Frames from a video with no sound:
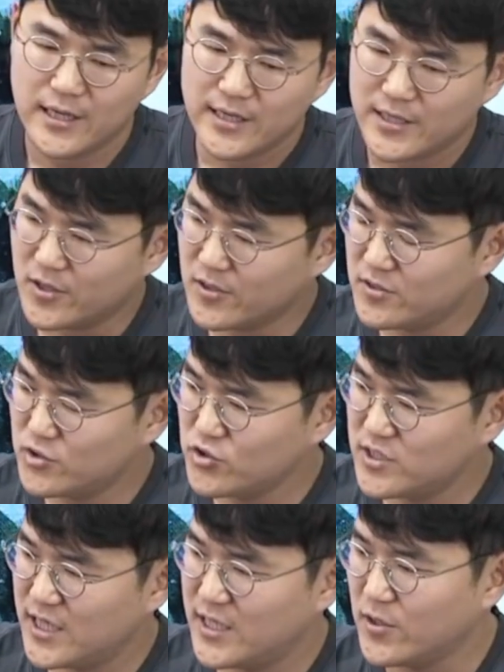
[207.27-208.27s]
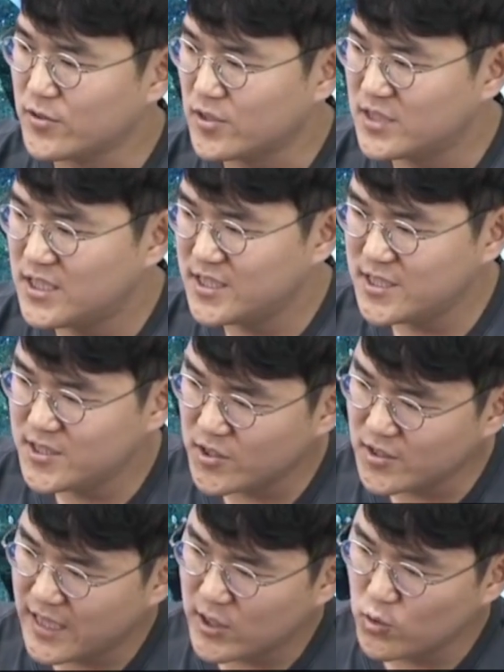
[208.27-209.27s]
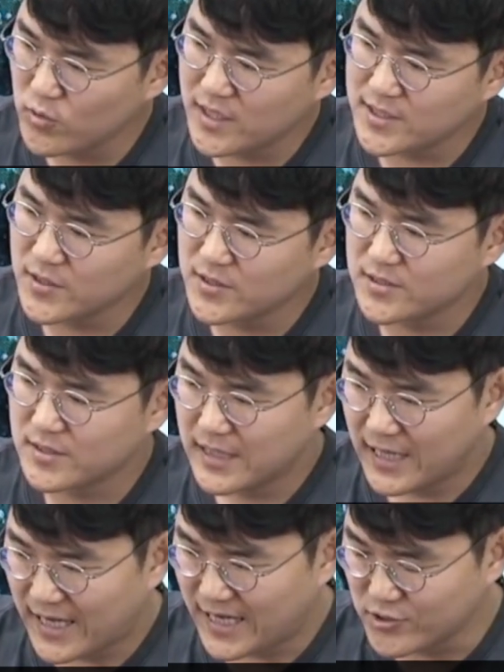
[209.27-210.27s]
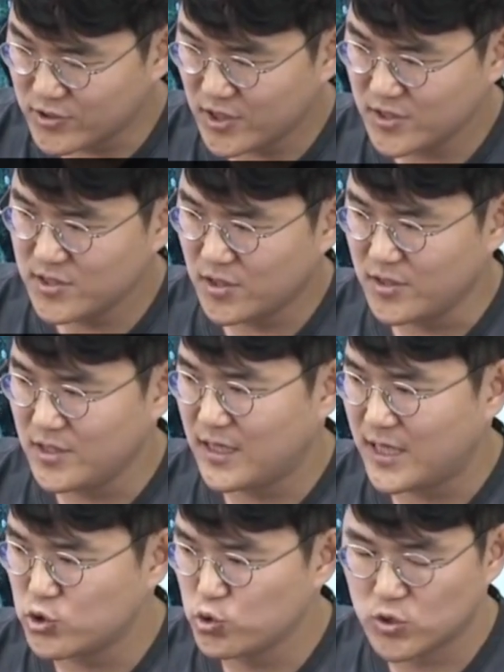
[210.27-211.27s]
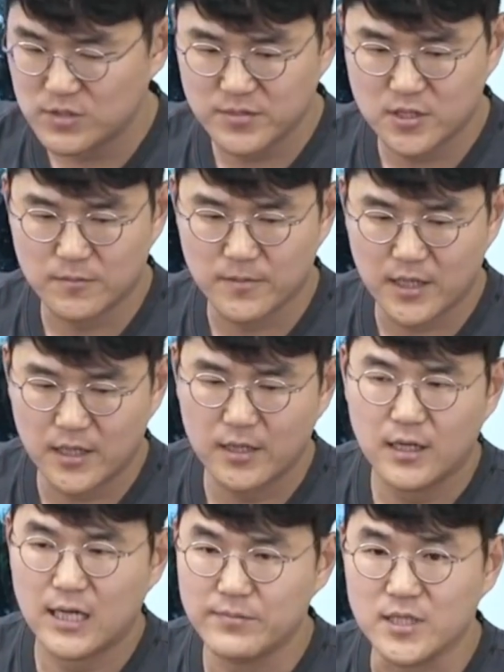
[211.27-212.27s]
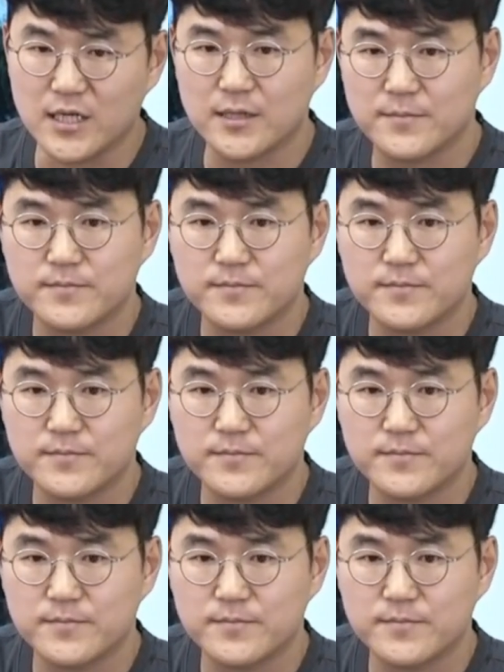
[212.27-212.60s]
이런 숙제나 어떤 실질적인 행동 개선은 아주 천천히 아주 조심스럽게 합니다.